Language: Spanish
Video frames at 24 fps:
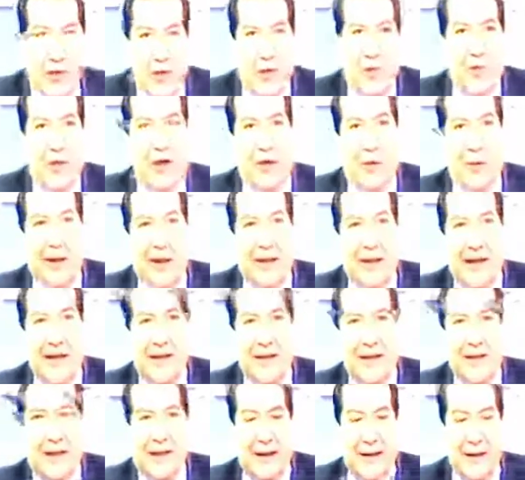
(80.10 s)
como su nombre lo
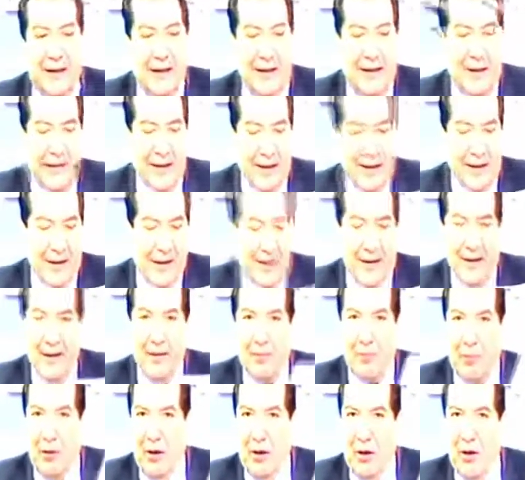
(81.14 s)
dice.
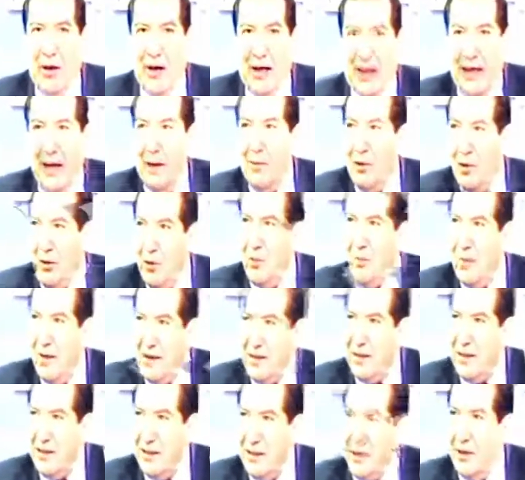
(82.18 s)
Pero aquí ha habido
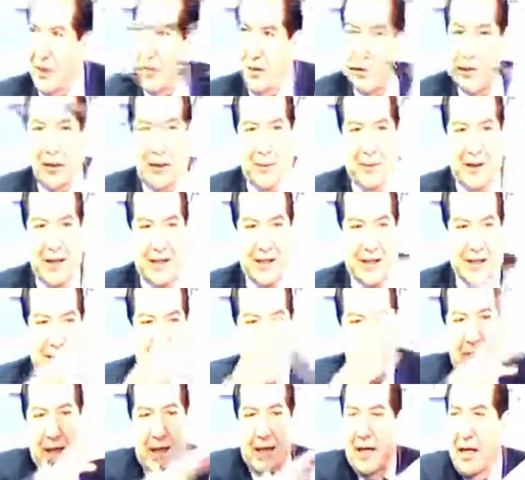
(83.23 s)
marchas y
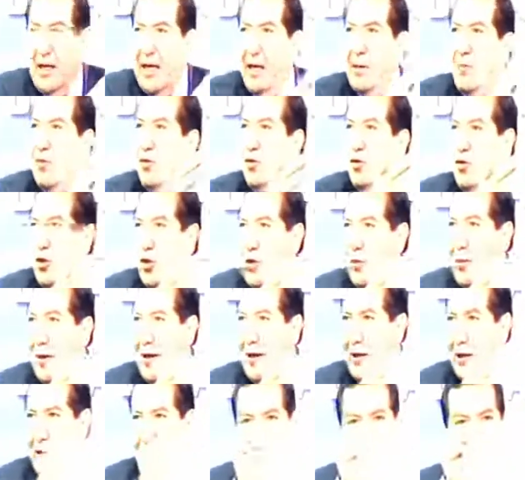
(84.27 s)
contramarchas y muchos
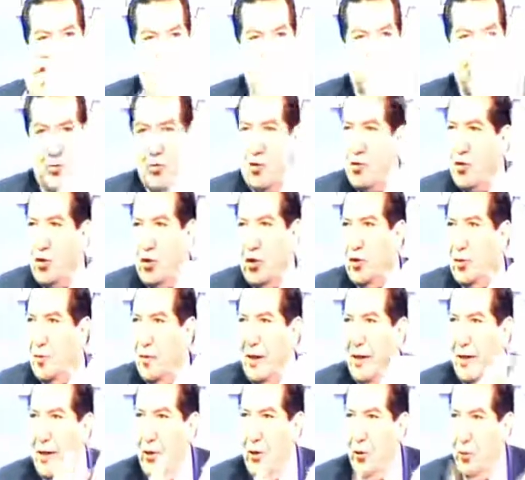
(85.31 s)
manejos, muchos
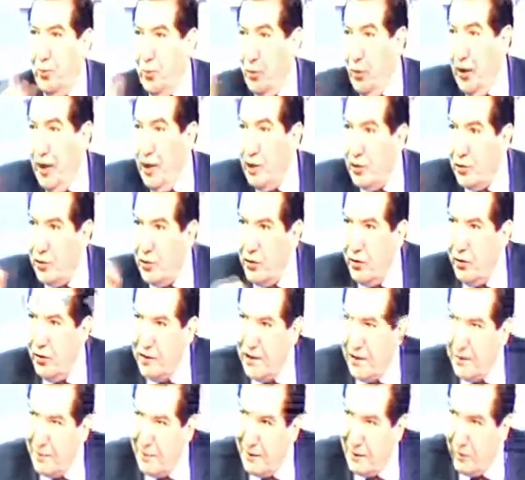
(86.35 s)
manejos. Por eso son
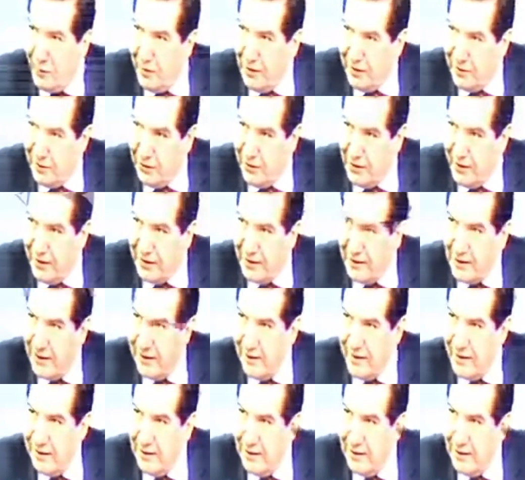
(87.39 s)
las especulaciones.